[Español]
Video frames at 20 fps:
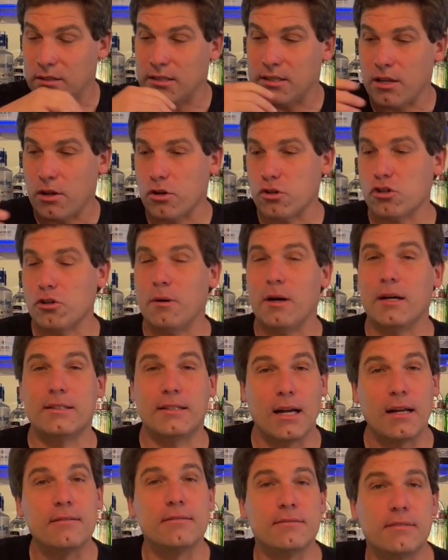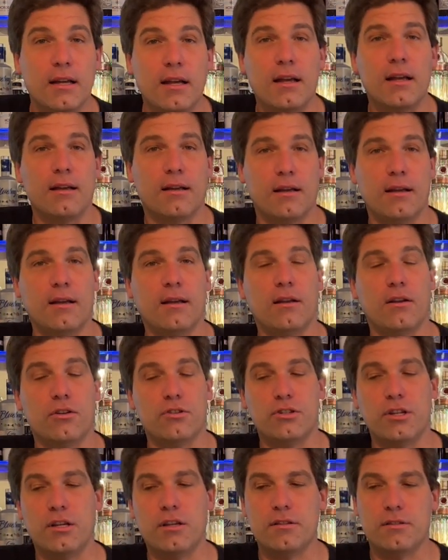desarrolló bastante eh,
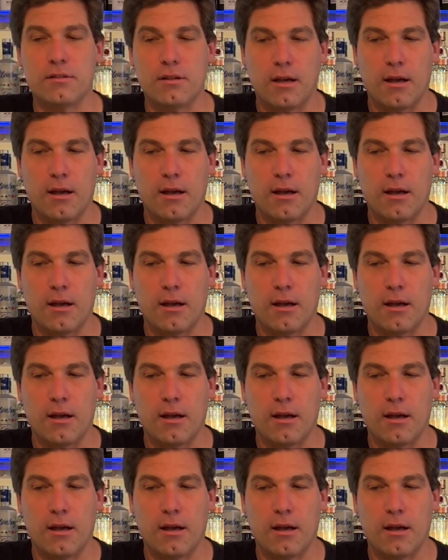los jeans.